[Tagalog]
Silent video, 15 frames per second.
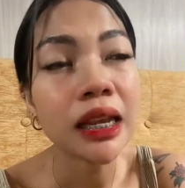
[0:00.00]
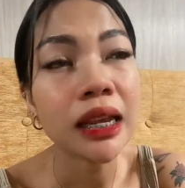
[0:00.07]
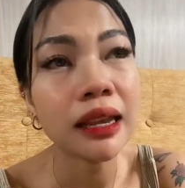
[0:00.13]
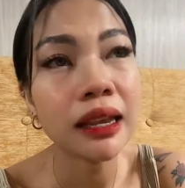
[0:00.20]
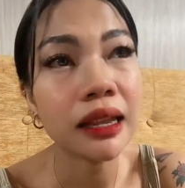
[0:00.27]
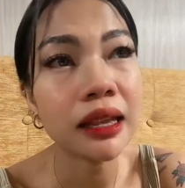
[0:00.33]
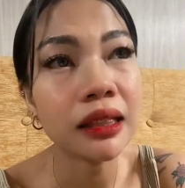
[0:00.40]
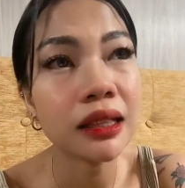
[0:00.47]

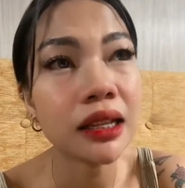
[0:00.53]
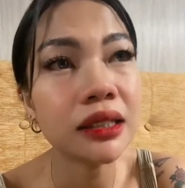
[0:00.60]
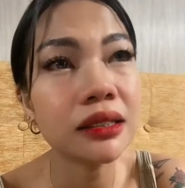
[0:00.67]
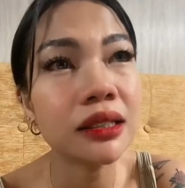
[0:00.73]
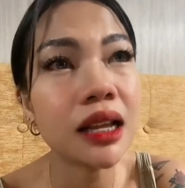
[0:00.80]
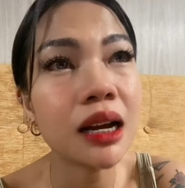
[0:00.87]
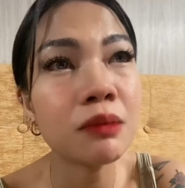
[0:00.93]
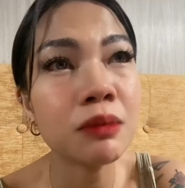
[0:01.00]
And
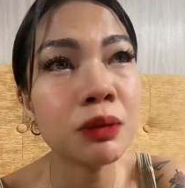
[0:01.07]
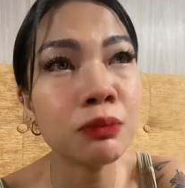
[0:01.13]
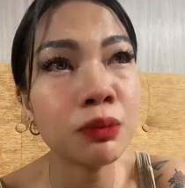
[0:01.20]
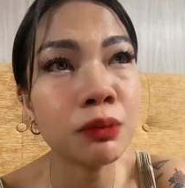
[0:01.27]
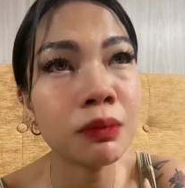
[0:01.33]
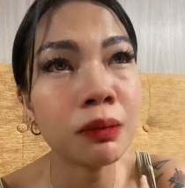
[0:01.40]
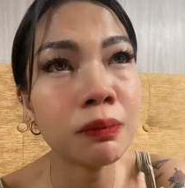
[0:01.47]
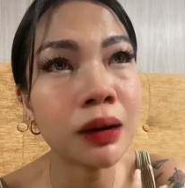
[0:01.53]
ang daming
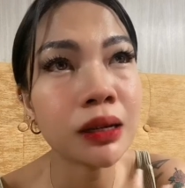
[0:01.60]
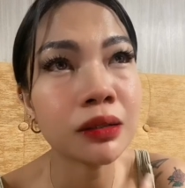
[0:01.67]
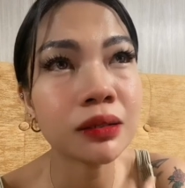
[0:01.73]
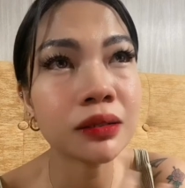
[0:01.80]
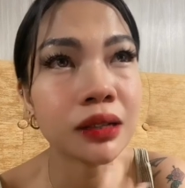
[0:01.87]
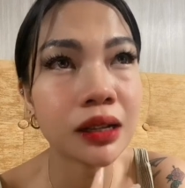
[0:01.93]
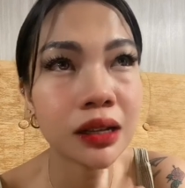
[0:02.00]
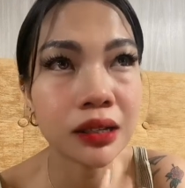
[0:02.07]
pumapasok
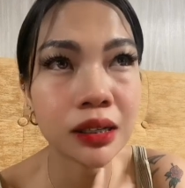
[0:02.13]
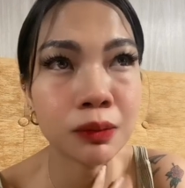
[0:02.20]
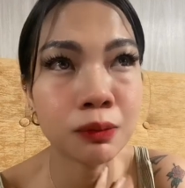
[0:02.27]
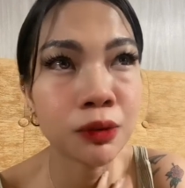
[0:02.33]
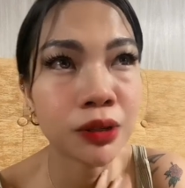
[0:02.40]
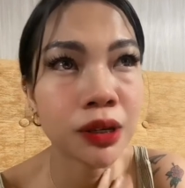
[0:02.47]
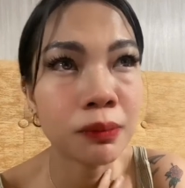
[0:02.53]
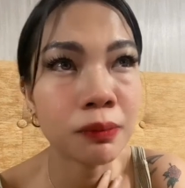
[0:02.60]
sa isip
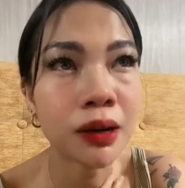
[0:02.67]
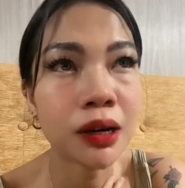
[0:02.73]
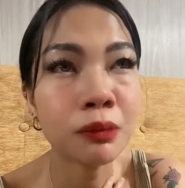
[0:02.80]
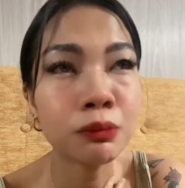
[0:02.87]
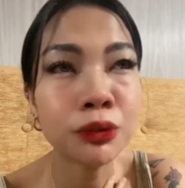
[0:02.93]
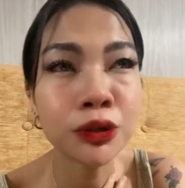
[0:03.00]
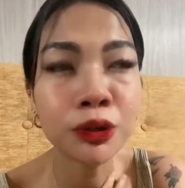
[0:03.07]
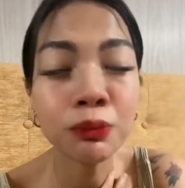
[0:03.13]
ko na parang
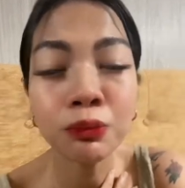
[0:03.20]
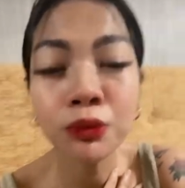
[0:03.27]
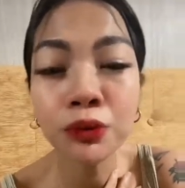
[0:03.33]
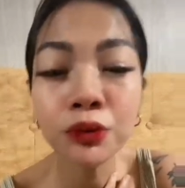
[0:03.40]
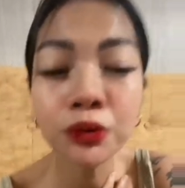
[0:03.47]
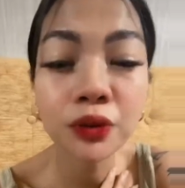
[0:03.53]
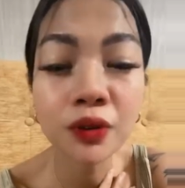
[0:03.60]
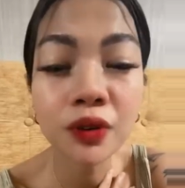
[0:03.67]

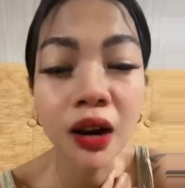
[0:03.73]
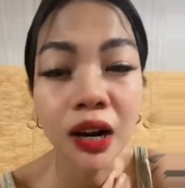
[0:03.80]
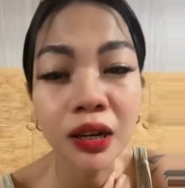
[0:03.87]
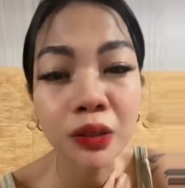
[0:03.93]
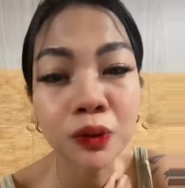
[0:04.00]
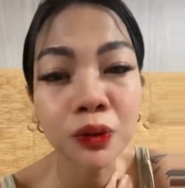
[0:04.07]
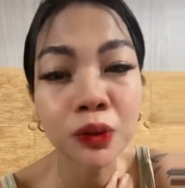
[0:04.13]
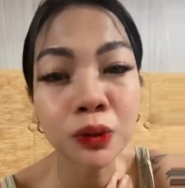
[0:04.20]
punong-puno yung
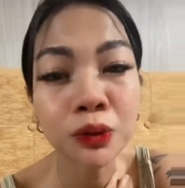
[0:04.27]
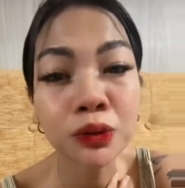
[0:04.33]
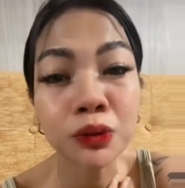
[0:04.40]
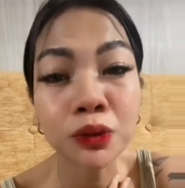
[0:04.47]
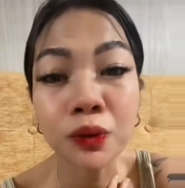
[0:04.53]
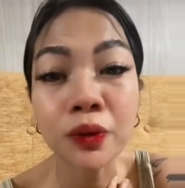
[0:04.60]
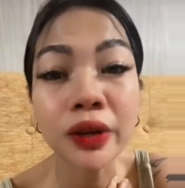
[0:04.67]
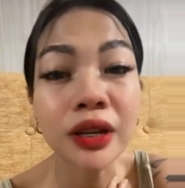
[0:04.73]
heart ko na
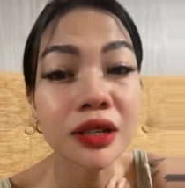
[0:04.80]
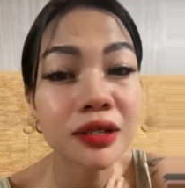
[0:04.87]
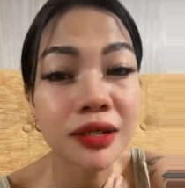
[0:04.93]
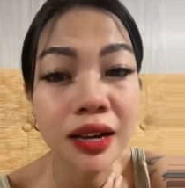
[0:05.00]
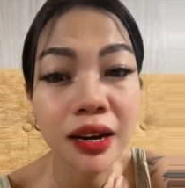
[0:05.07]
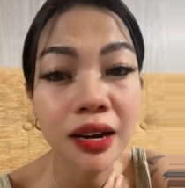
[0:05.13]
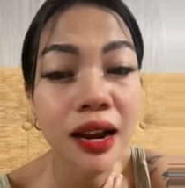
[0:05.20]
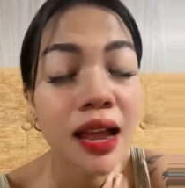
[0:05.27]
gusto kong
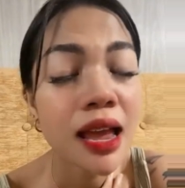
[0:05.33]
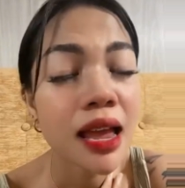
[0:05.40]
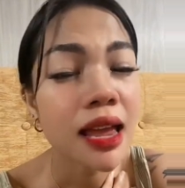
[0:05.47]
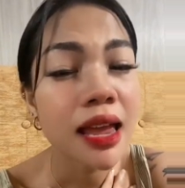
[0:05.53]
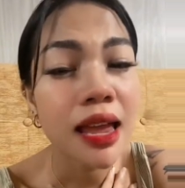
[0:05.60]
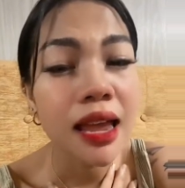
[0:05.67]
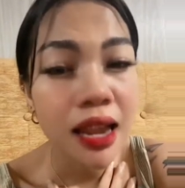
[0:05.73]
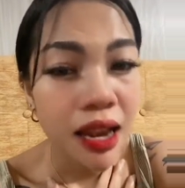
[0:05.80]
i-share
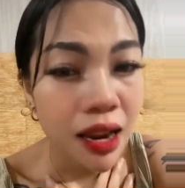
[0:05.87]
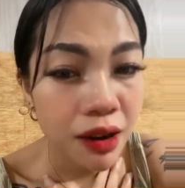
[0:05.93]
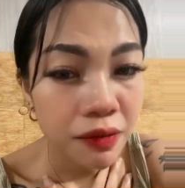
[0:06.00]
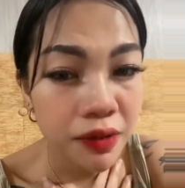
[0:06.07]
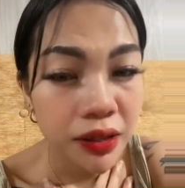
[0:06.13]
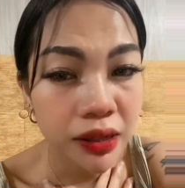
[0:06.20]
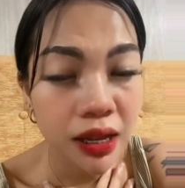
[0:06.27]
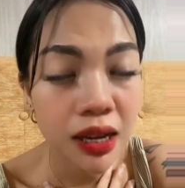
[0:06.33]

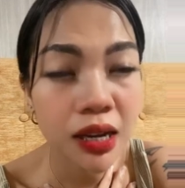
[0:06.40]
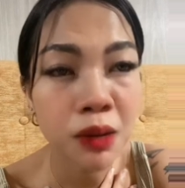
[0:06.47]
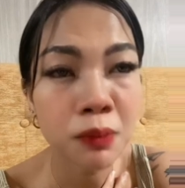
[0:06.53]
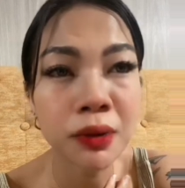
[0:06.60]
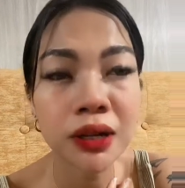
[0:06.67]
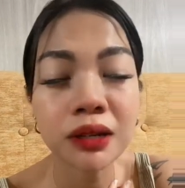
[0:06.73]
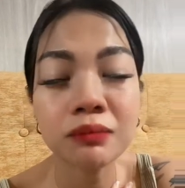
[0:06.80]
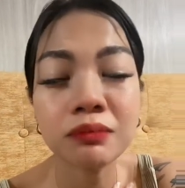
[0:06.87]
everything na,
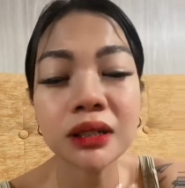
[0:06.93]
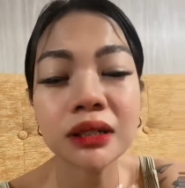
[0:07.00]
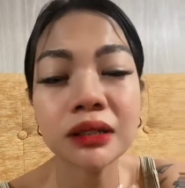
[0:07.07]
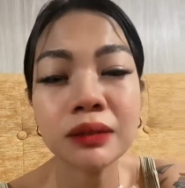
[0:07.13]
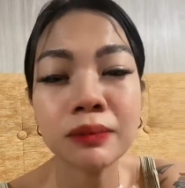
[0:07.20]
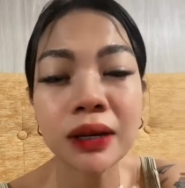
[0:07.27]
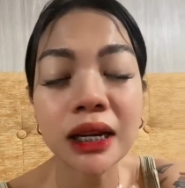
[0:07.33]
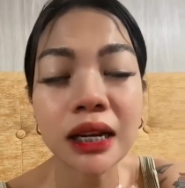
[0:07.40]
ma- ma-
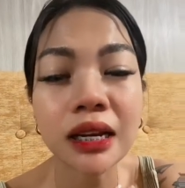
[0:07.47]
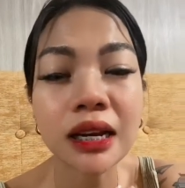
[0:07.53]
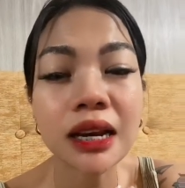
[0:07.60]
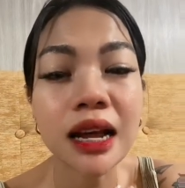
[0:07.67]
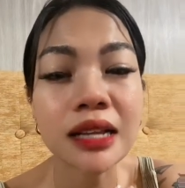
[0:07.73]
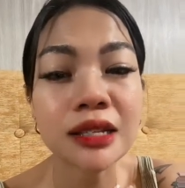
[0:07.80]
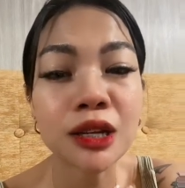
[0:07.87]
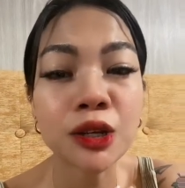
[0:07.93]
na
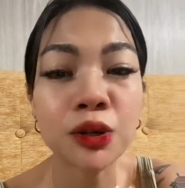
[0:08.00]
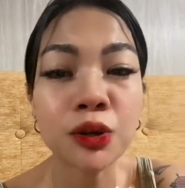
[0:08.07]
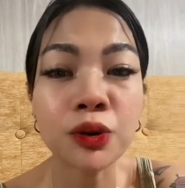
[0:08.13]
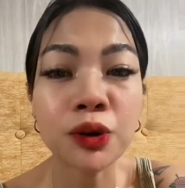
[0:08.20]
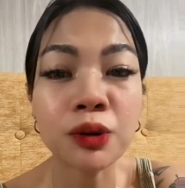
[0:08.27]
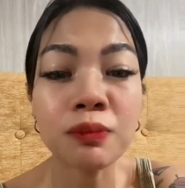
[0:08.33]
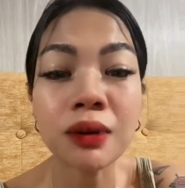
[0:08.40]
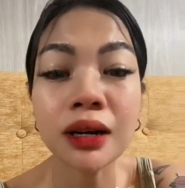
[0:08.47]
malalanasan ko
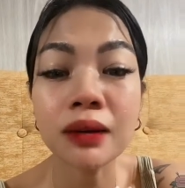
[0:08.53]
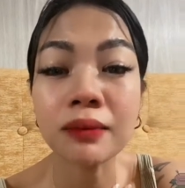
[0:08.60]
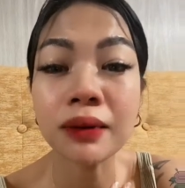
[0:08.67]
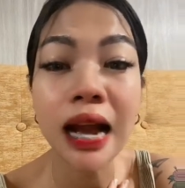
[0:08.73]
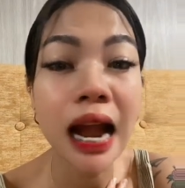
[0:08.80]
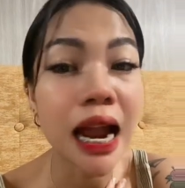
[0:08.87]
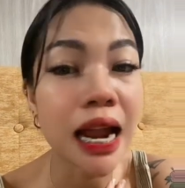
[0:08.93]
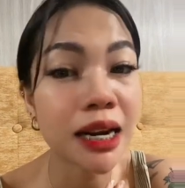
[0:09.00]
or
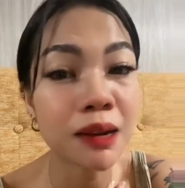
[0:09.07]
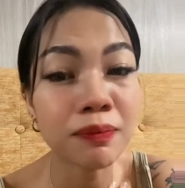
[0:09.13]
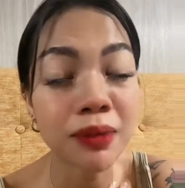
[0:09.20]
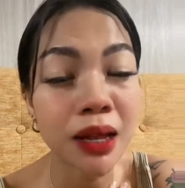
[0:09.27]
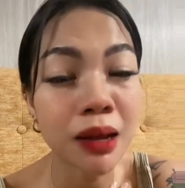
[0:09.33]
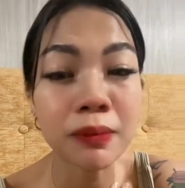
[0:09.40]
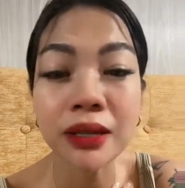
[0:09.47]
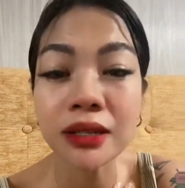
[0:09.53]
magaganap
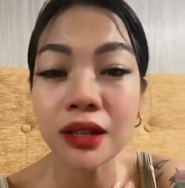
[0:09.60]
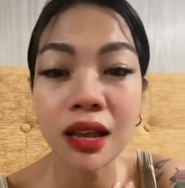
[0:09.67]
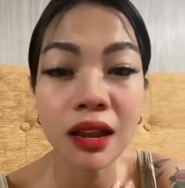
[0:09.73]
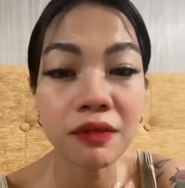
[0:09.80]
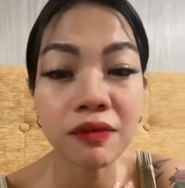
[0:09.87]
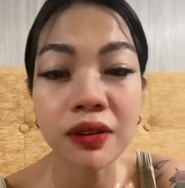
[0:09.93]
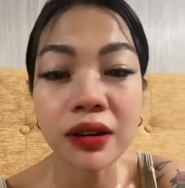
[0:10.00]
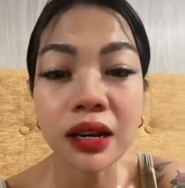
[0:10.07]
namin sa
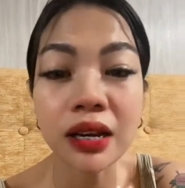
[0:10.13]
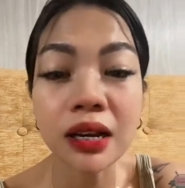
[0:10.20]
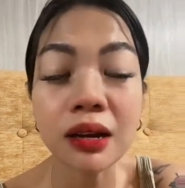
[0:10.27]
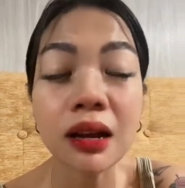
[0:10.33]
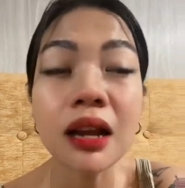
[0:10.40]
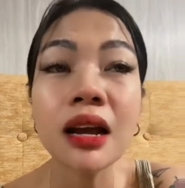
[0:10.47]
everyday na